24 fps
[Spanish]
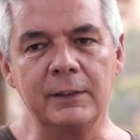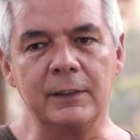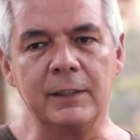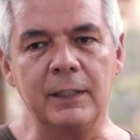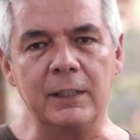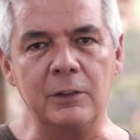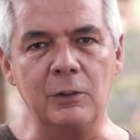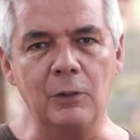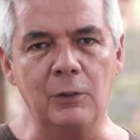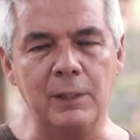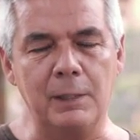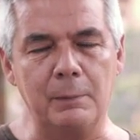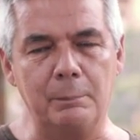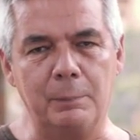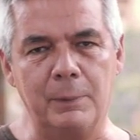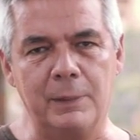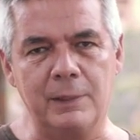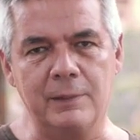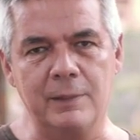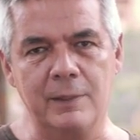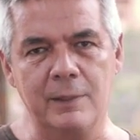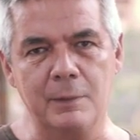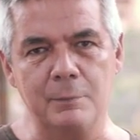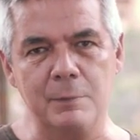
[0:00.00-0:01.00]
y yo en la
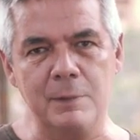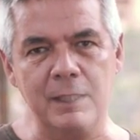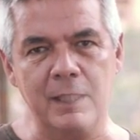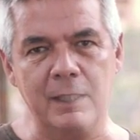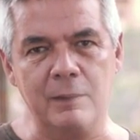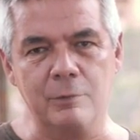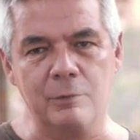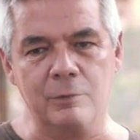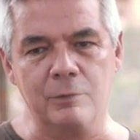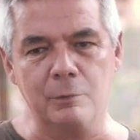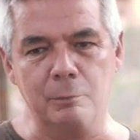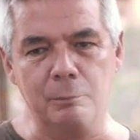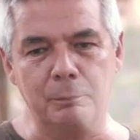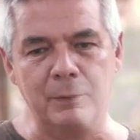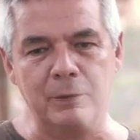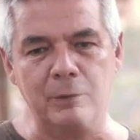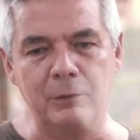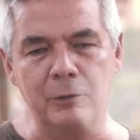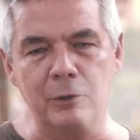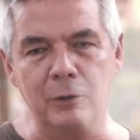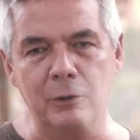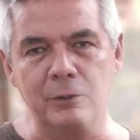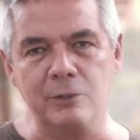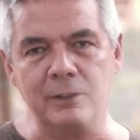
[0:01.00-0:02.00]
parte de viñedos,
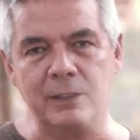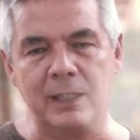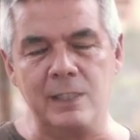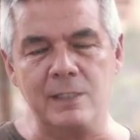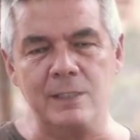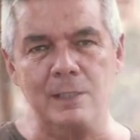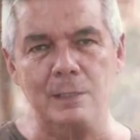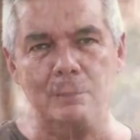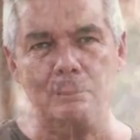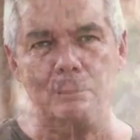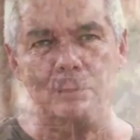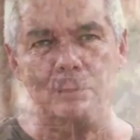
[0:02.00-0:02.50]
Pero yo traía,